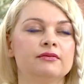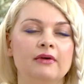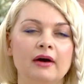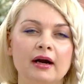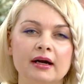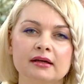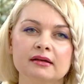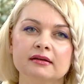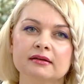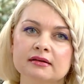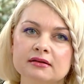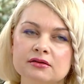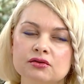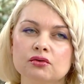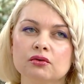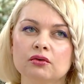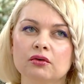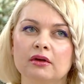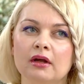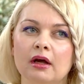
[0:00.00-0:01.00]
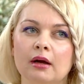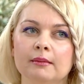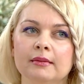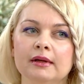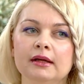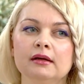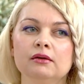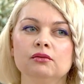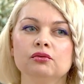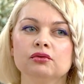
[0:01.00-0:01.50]
Farkındalık çok
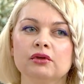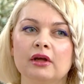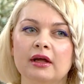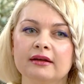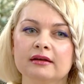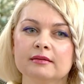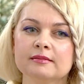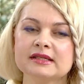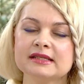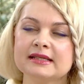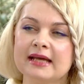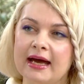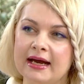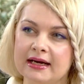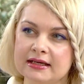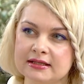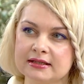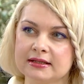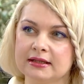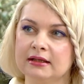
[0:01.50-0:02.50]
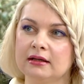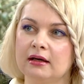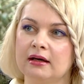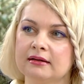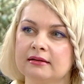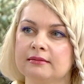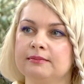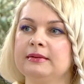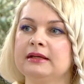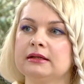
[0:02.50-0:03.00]
önemli. Kullandığımız her şeyin
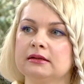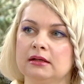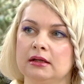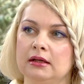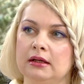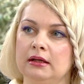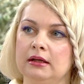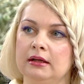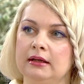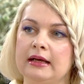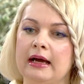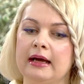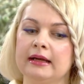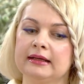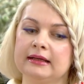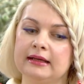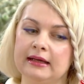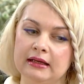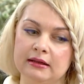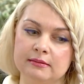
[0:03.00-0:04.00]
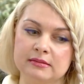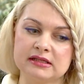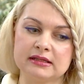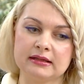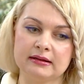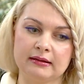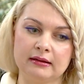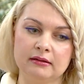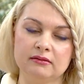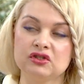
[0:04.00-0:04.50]
artık bir e, yani
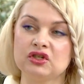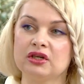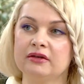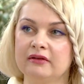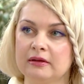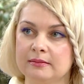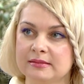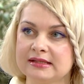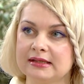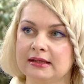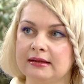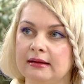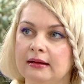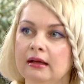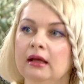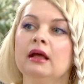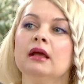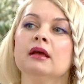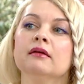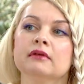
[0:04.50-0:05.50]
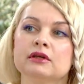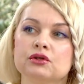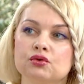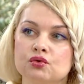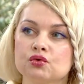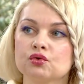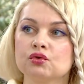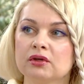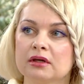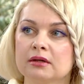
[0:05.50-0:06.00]
kendimize de, çevremize de ve
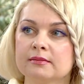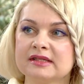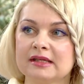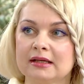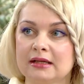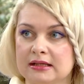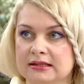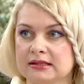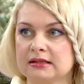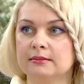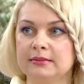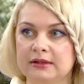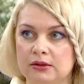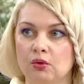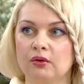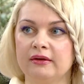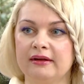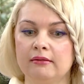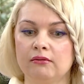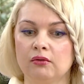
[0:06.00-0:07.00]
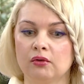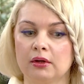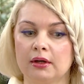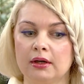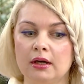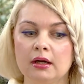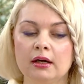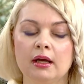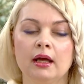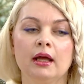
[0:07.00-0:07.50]
çocuklarımıza da aslında bir ödev
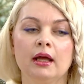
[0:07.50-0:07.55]
olarak